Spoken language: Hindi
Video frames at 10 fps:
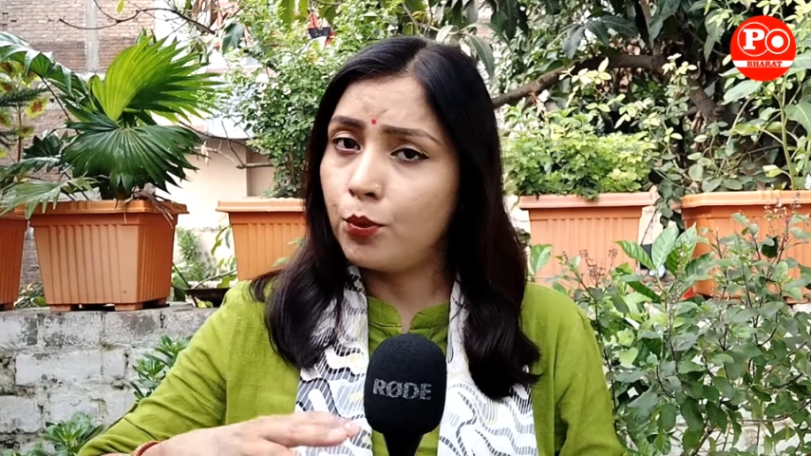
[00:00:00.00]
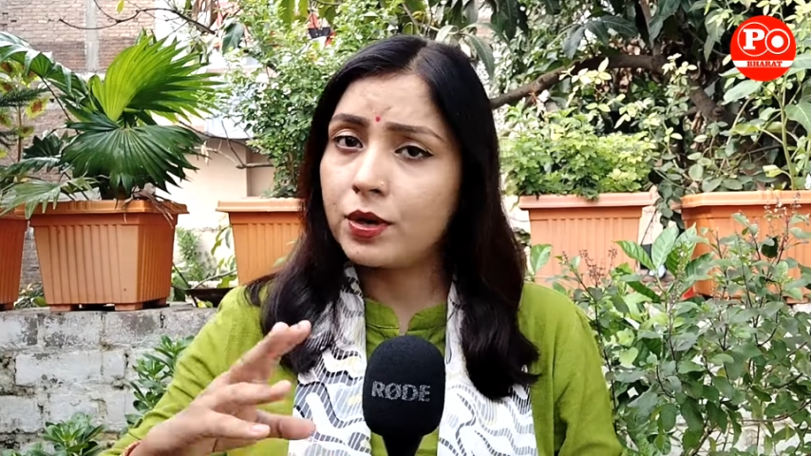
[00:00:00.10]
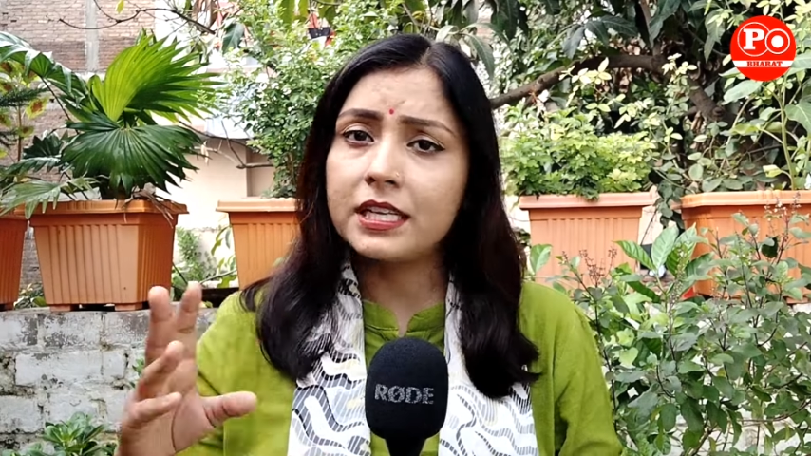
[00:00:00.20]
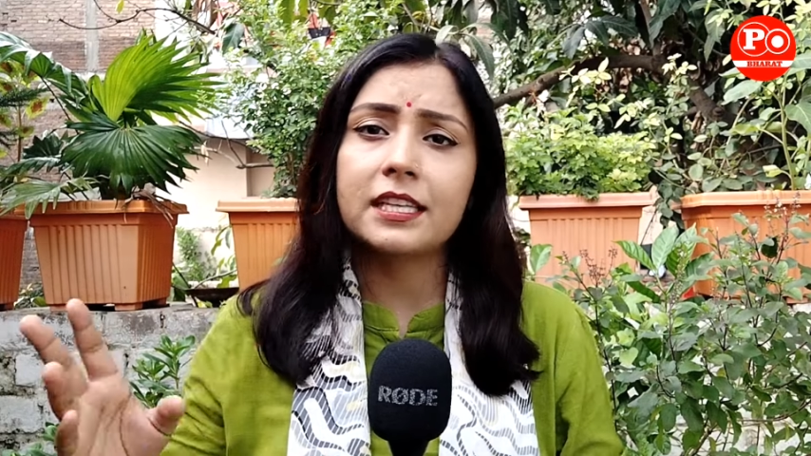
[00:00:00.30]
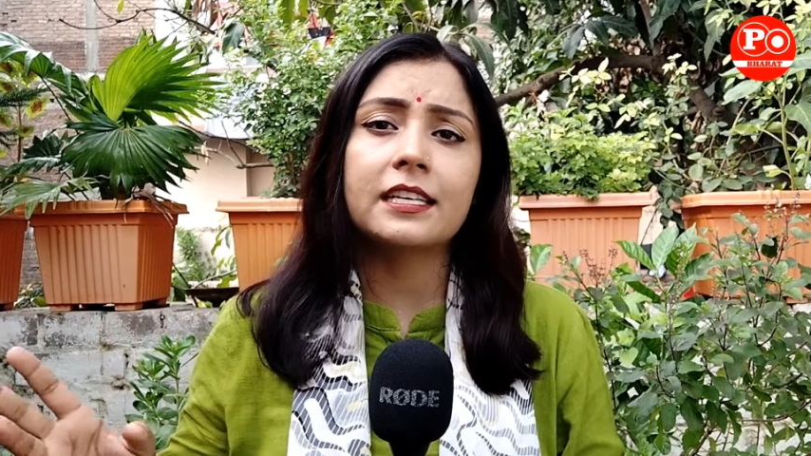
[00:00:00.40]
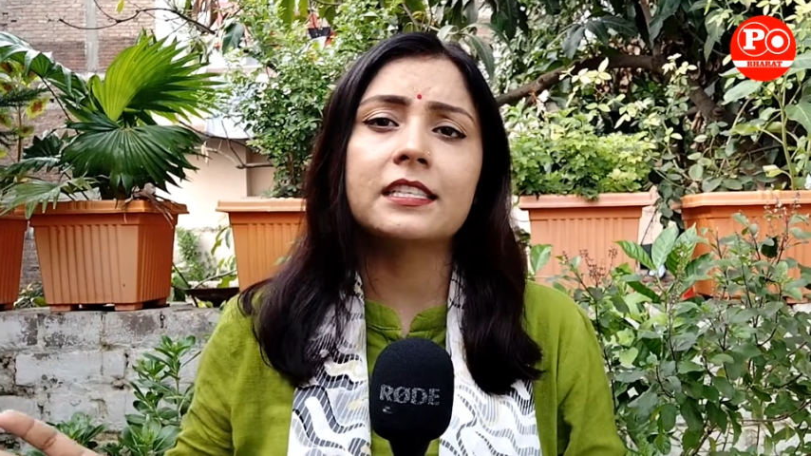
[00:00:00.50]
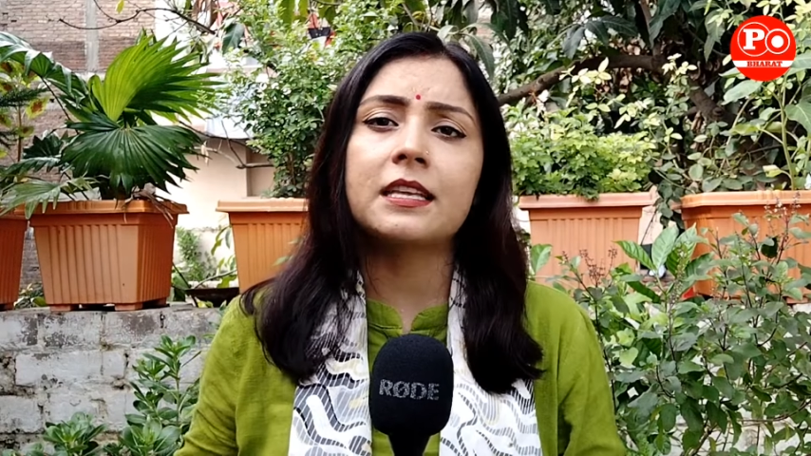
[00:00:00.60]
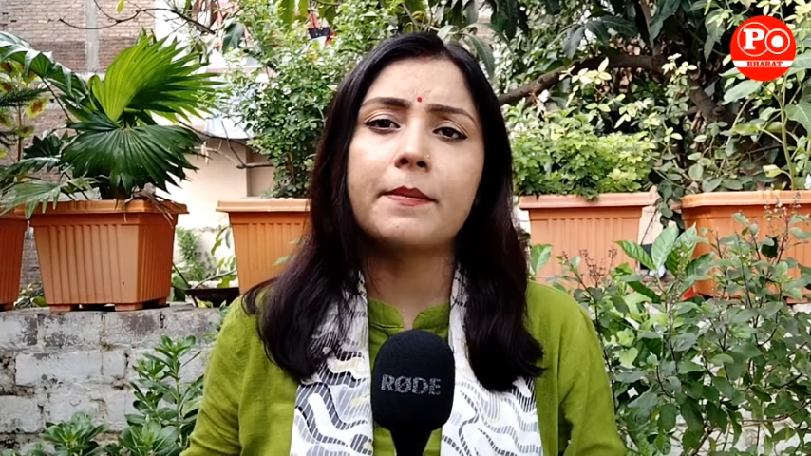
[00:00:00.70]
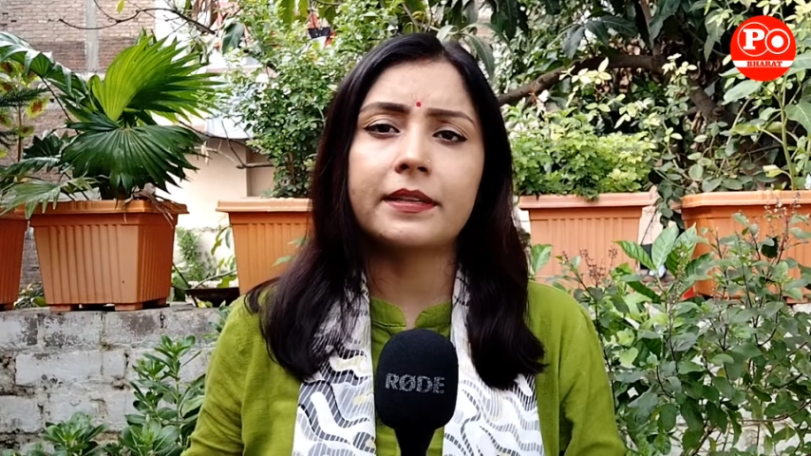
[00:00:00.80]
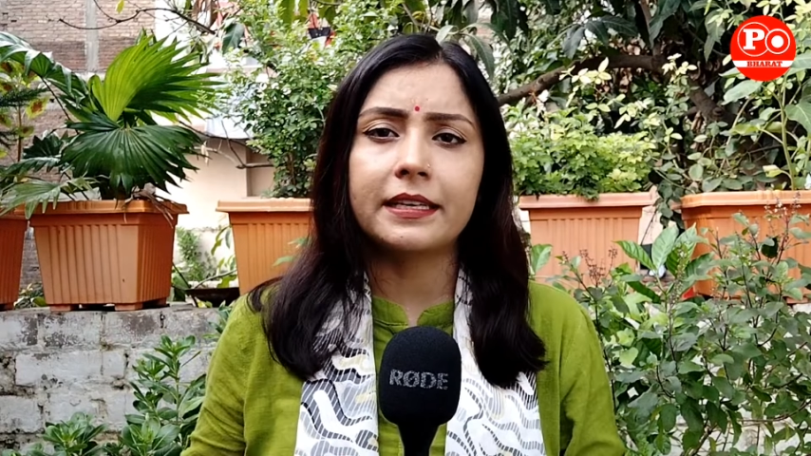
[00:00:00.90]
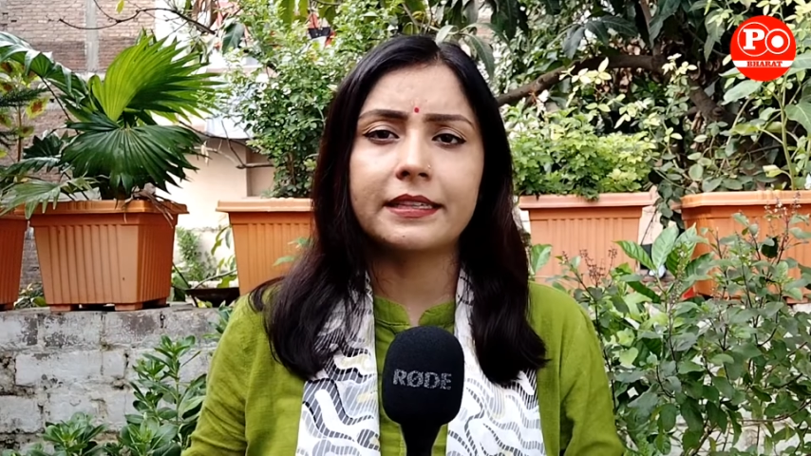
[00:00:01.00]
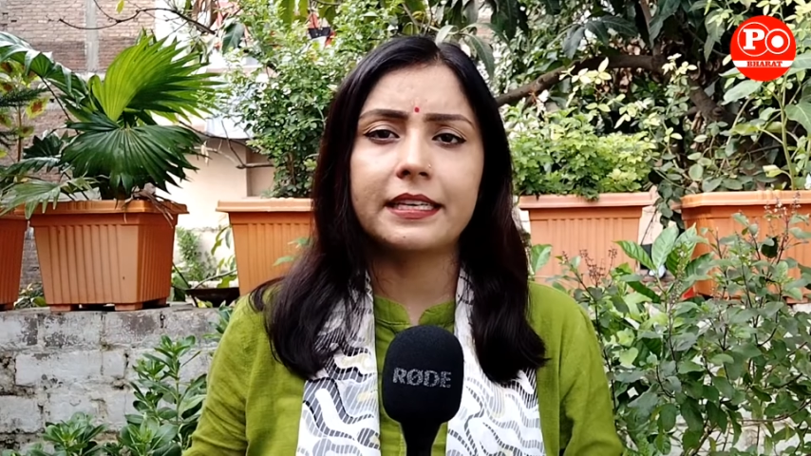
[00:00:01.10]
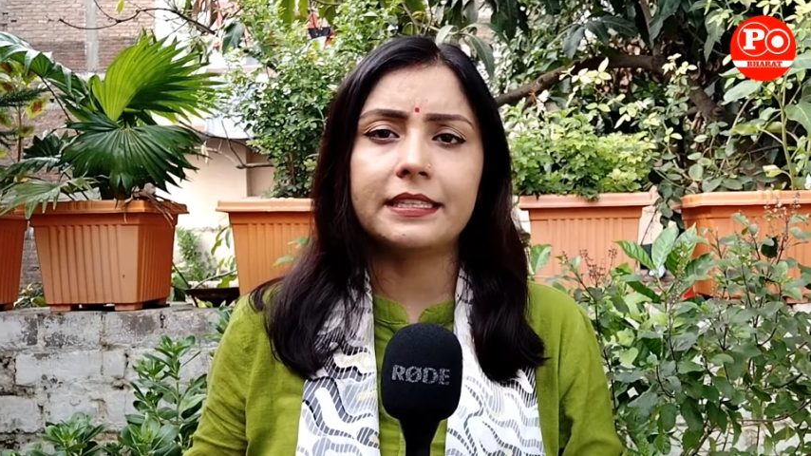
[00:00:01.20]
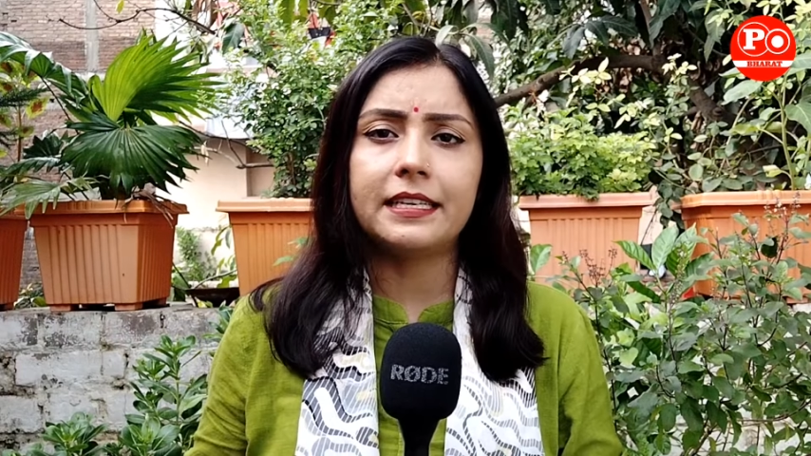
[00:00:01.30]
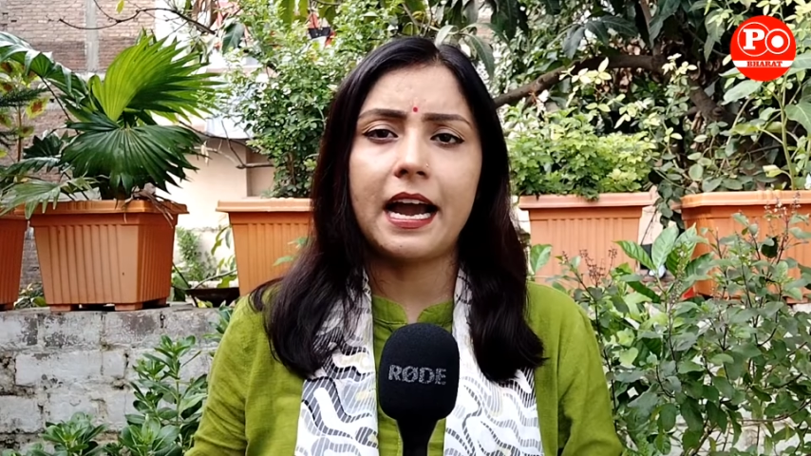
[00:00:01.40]
पूरी तरह से समर्थन
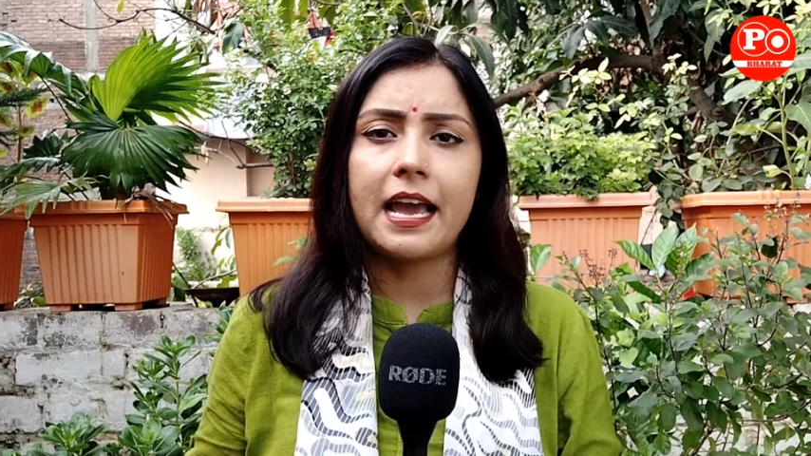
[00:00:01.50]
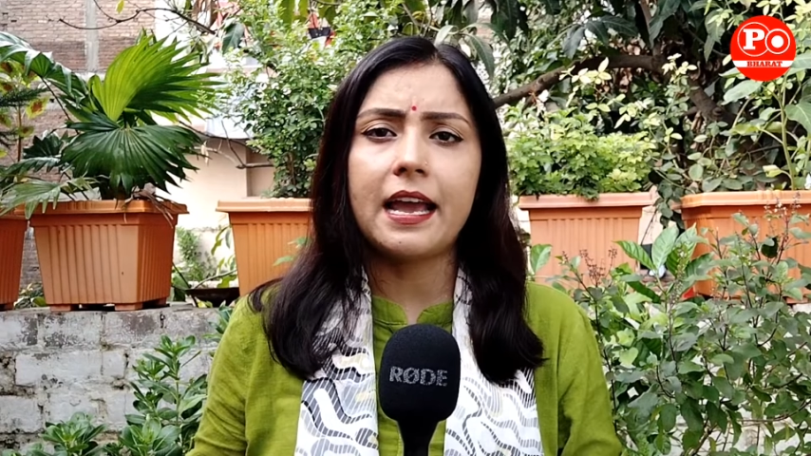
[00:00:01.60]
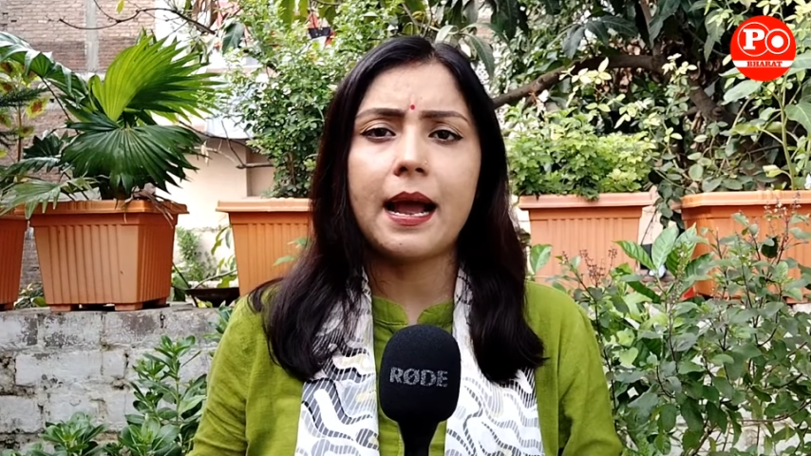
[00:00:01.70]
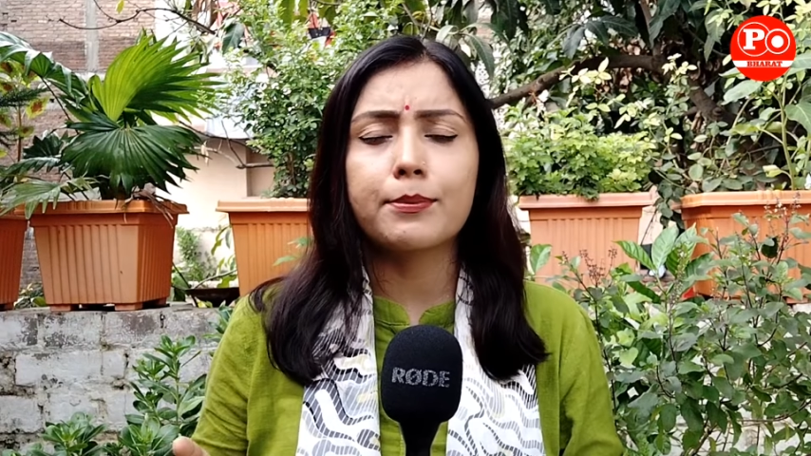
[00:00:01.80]
दे दिया है